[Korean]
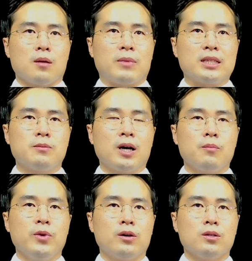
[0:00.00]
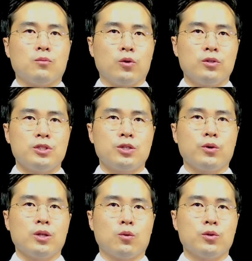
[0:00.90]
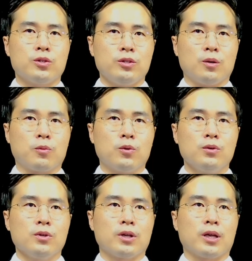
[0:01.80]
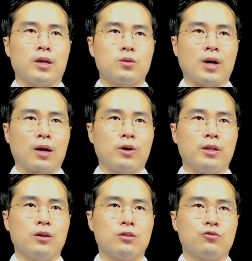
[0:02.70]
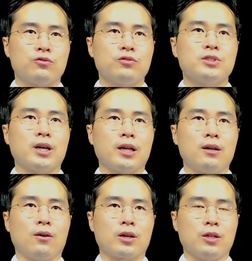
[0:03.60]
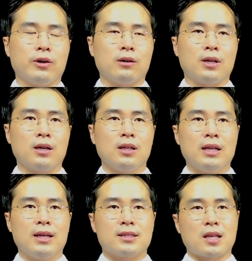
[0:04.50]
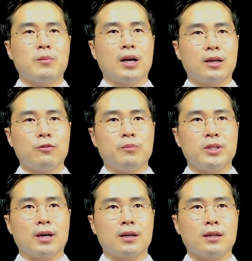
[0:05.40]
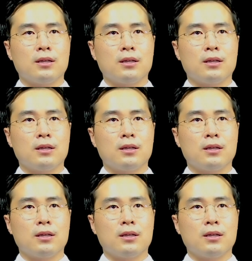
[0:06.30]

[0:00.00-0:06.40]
마지막 한 명은 모든 치료에도 호전이었고 계속 악화되어 중증장애를 얻게 되거나 사망하게 됩니다.